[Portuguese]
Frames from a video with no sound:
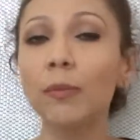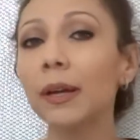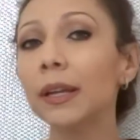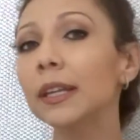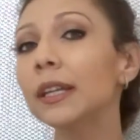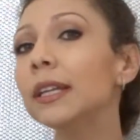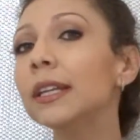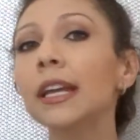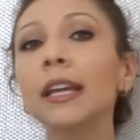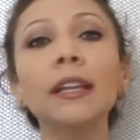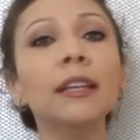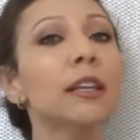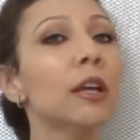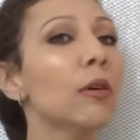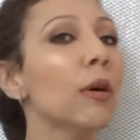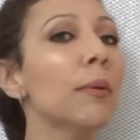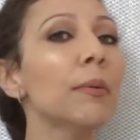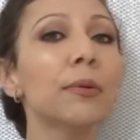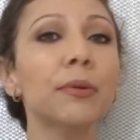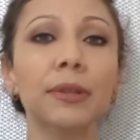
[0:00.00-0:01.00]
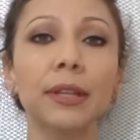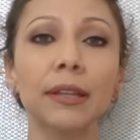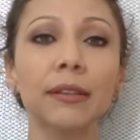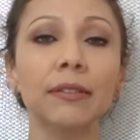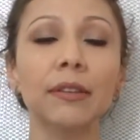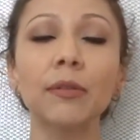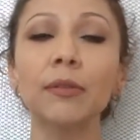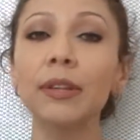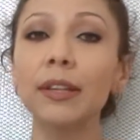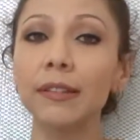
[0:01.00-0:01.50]
mas ninguém deu a
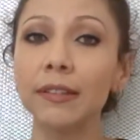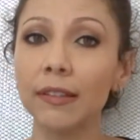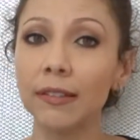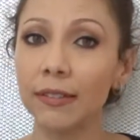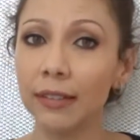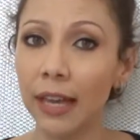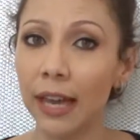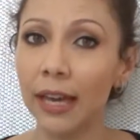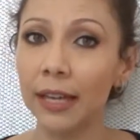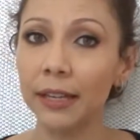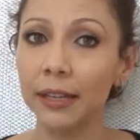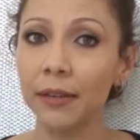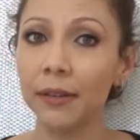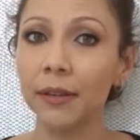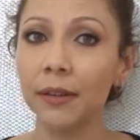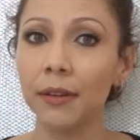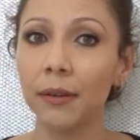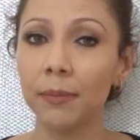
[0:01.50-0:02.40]
manutenção necessária